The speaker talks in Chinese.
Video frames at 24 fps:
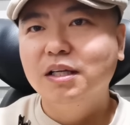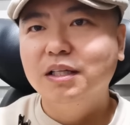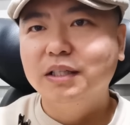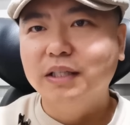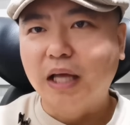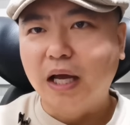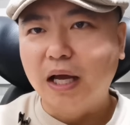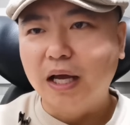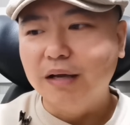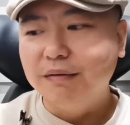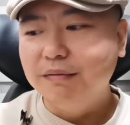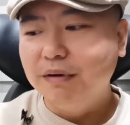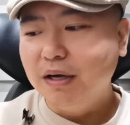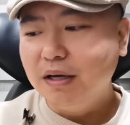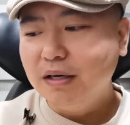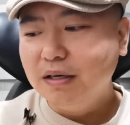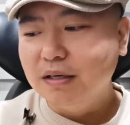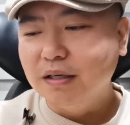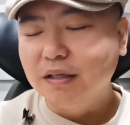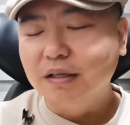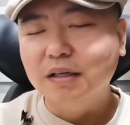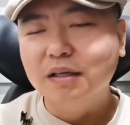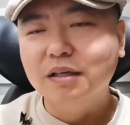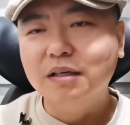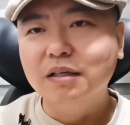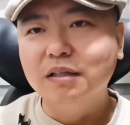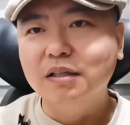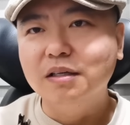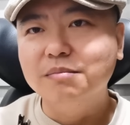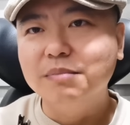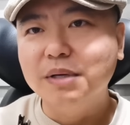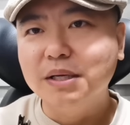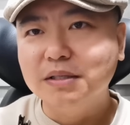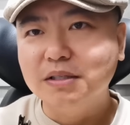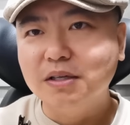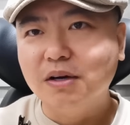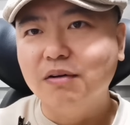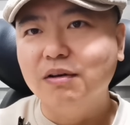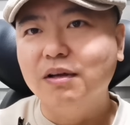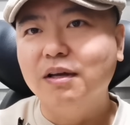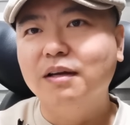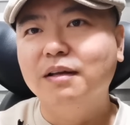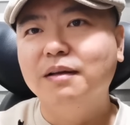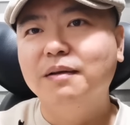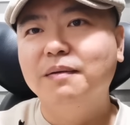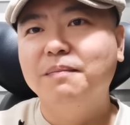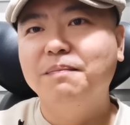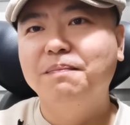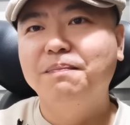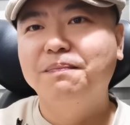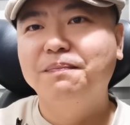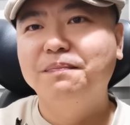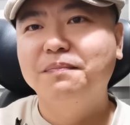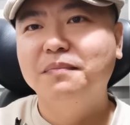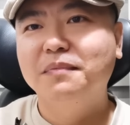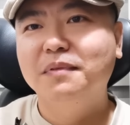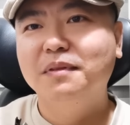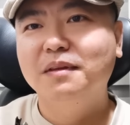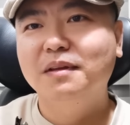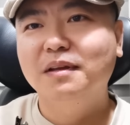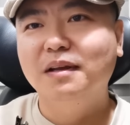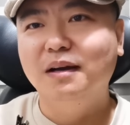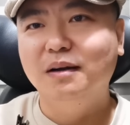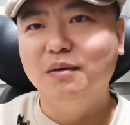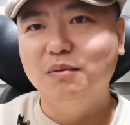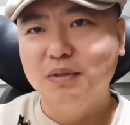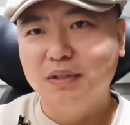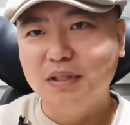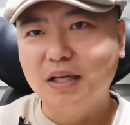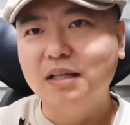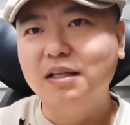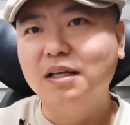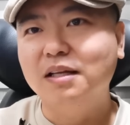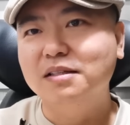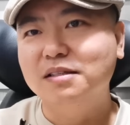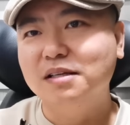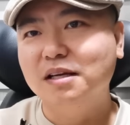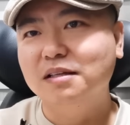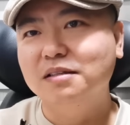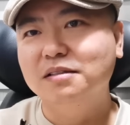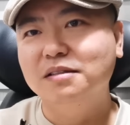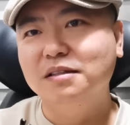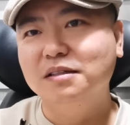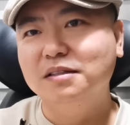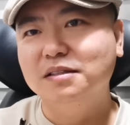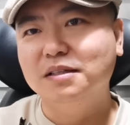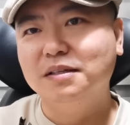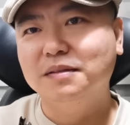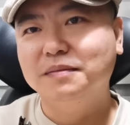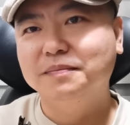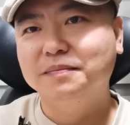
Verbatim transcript: 台湾人可能被交易了啊，我大胆猜测一下。